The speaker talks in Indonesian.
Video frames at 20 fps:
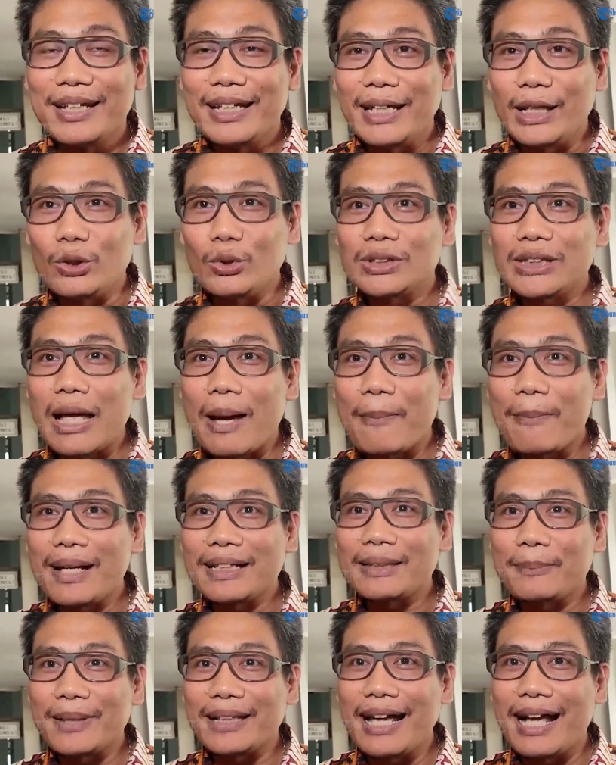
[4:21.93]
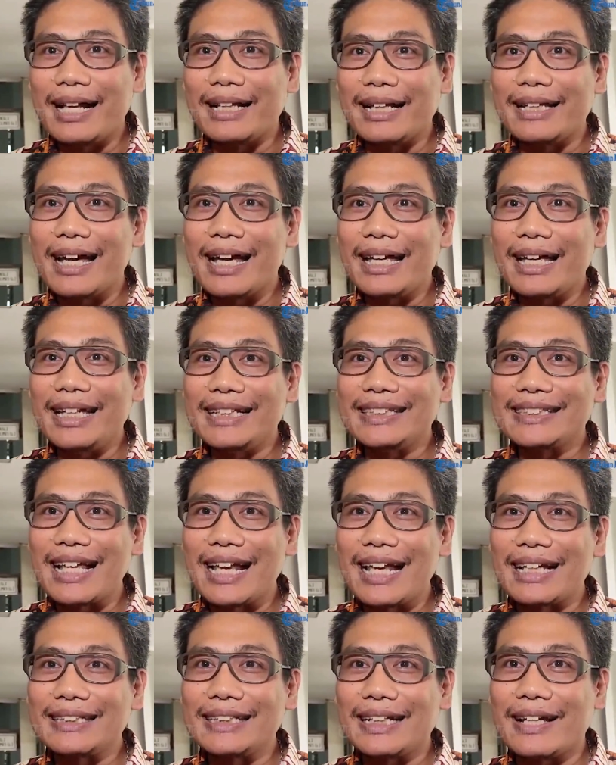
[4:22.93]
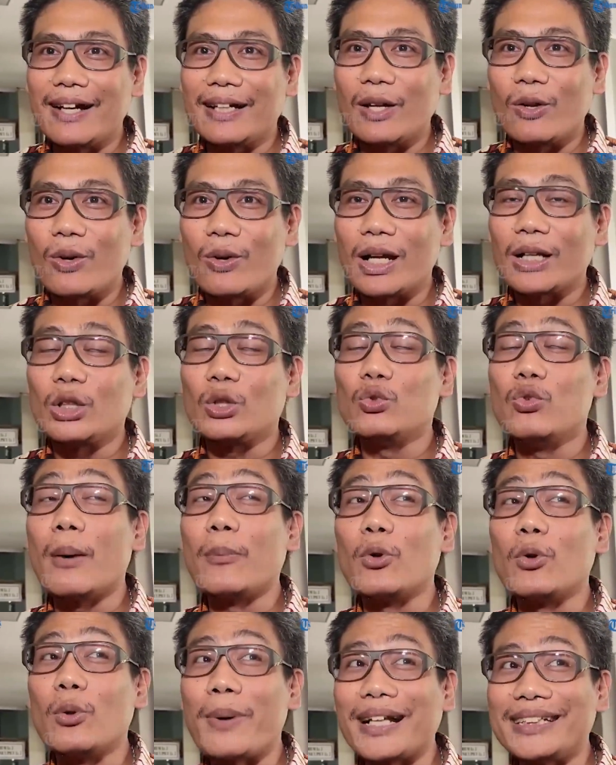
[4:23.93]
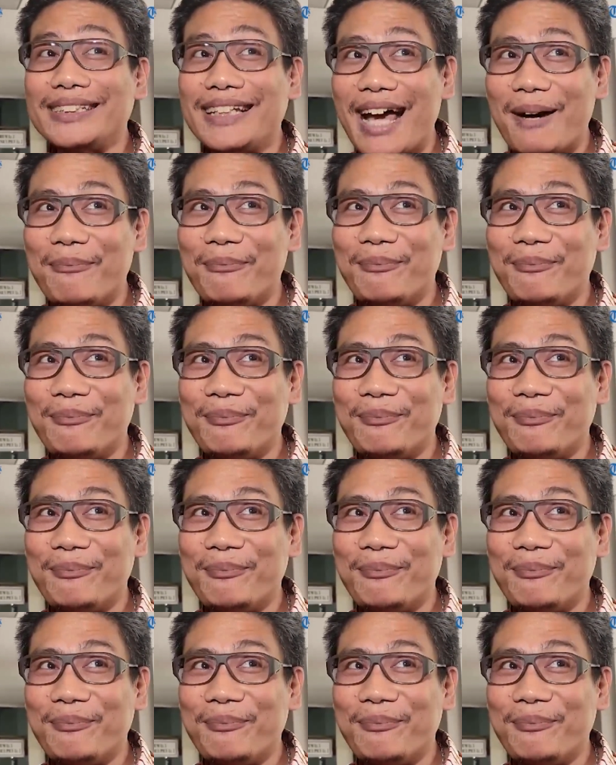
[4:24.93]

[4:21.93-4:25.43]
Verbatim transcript: itu sama seperti hanya instalasi gawat darurat 24 jam.